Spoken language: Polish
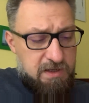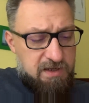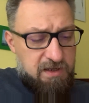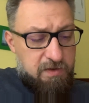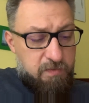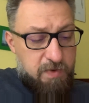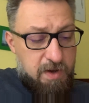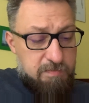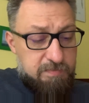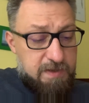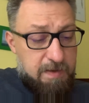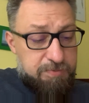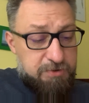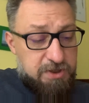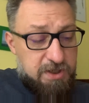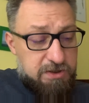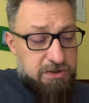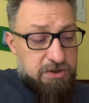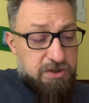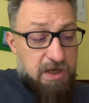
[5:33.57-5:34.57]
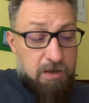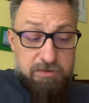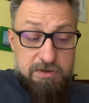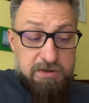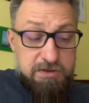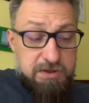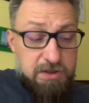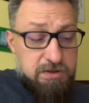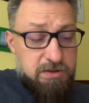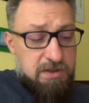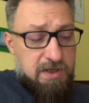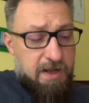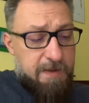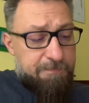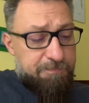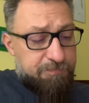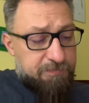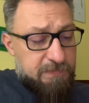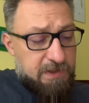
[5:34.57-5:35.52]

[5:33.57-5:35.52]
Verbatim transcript: Głębia przeżyć autentyczna,